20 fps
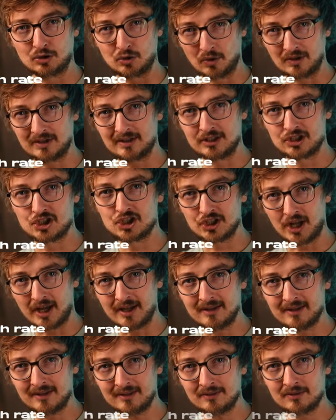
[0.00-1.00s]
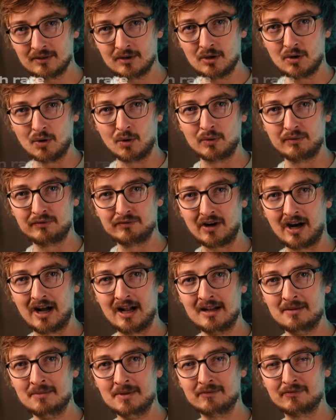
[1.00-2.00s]
deutlich steigert und vor
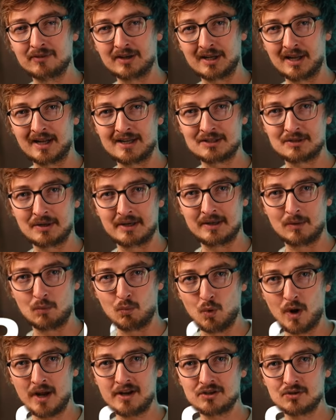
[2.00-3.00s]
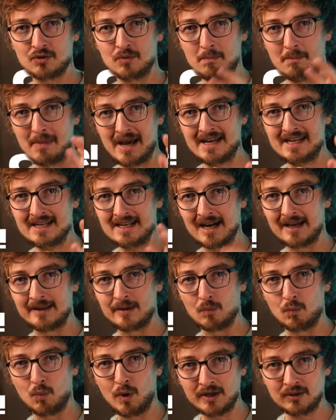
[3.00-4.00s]
allem im Vergleich zu einer One-to-Many
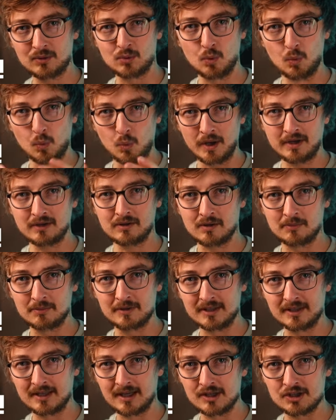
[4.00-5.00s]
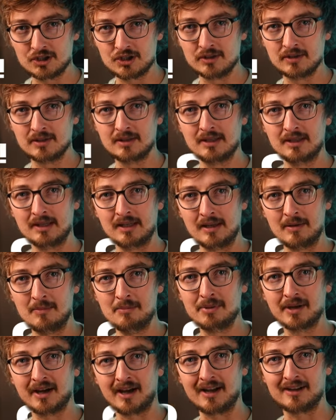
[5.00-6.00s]
eine One-to-One-Communication
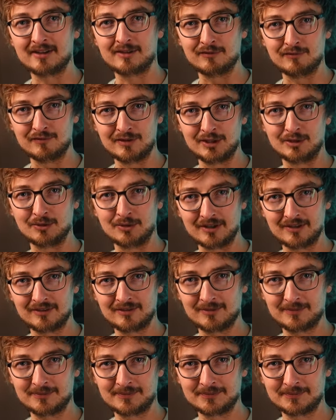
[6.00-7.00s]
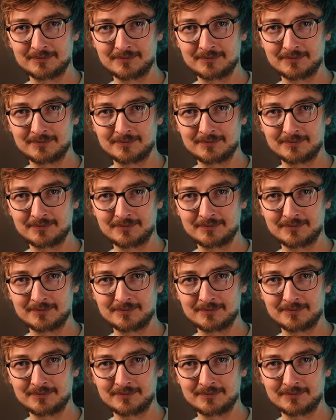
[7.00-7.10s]
im Bereich Video ist.